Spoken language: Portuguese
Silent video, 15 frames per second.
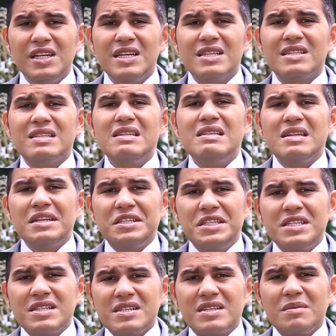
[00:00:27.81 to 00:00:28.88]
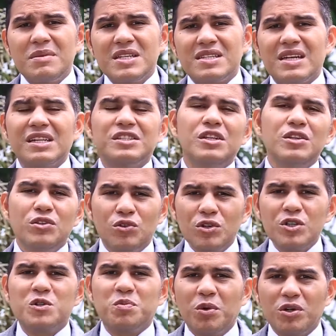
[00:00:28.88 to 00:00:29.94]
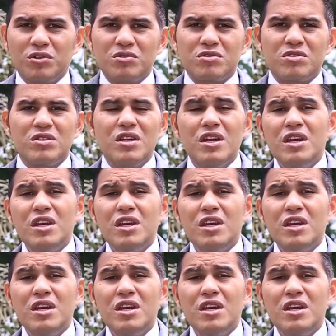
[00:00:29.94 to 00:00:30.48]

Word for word: sintetiza essa mensagem em dois pontos.